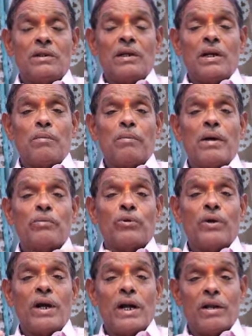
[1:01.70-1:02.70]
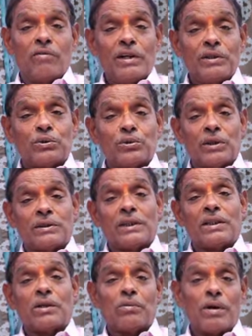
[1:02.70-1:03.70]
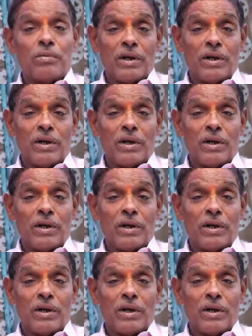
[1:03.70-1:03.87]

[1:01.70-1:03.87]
డెబ్భై మూడేళ్ల వయసున్న చంద్రబాబు